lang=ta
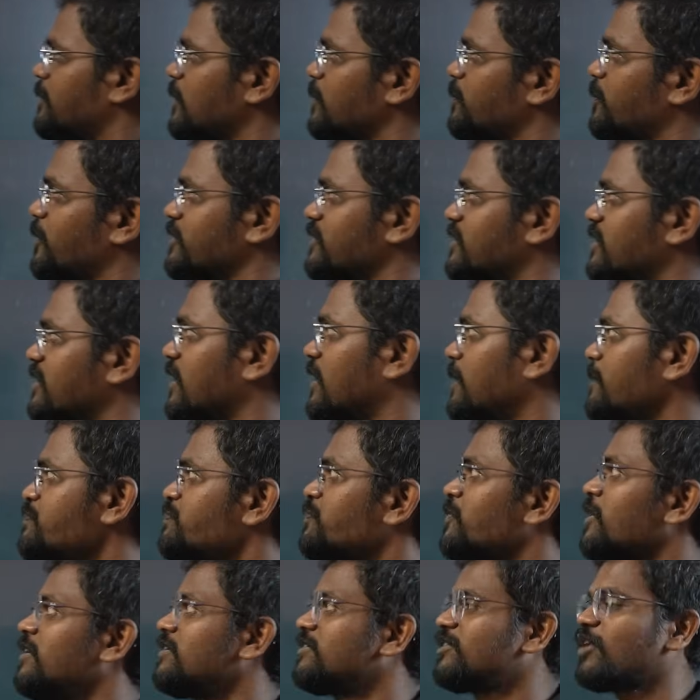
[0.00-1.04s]
அப்படின்னு பார்த்தோன்னா
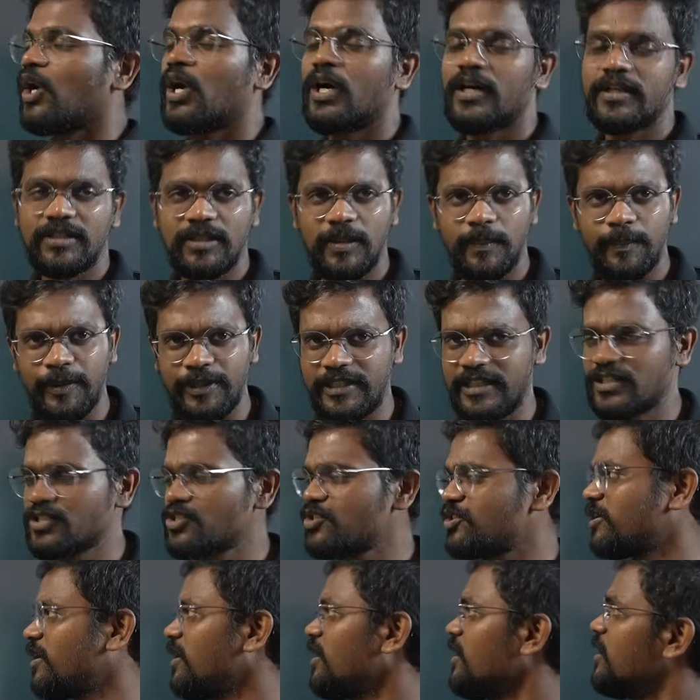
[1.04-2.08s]
டார்க்
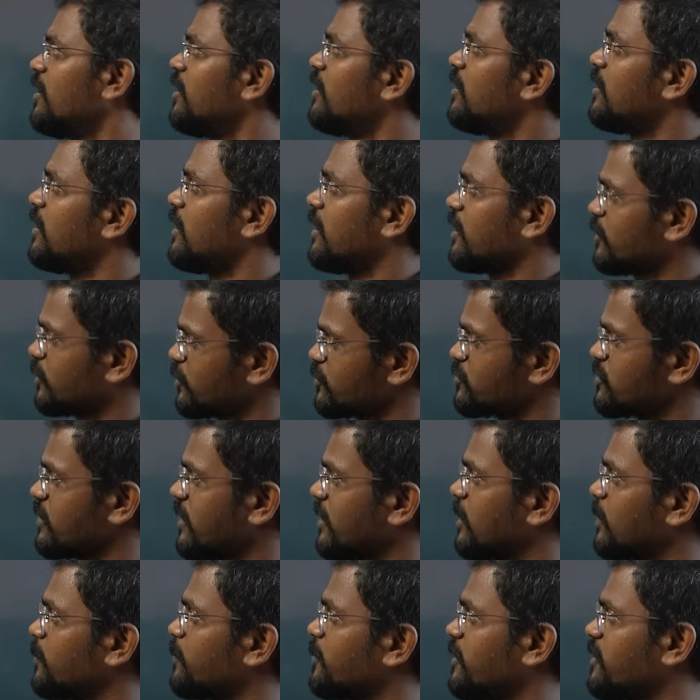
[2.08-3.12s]
பொட்டன்ஷியல்
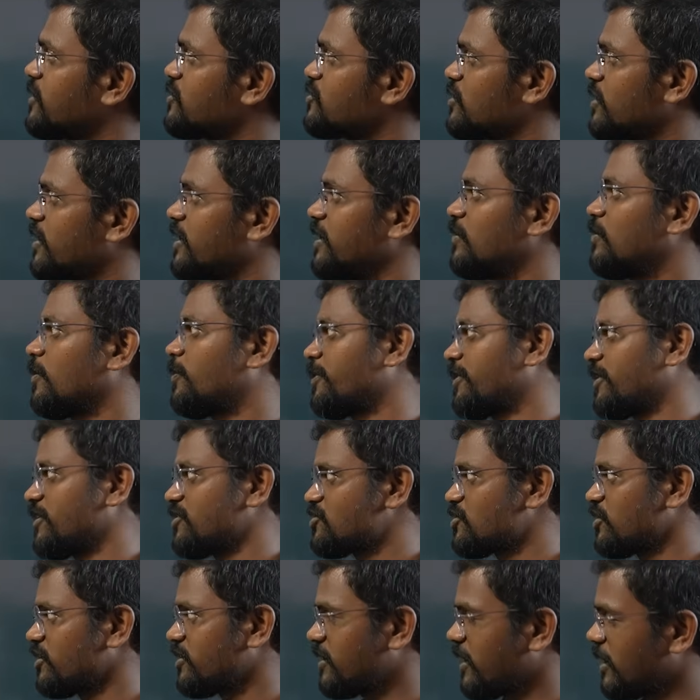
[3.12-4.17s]
எலக்ட்ரோஸ்டாட்டிக் பொட்டன்ஷியல் ஈகோ
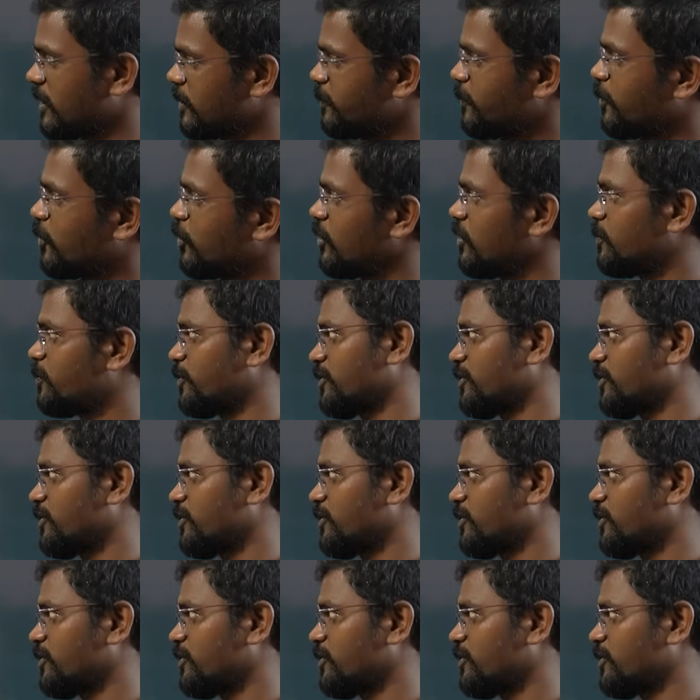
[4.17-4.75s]
பொட்டன்ஷியல் டைபோல்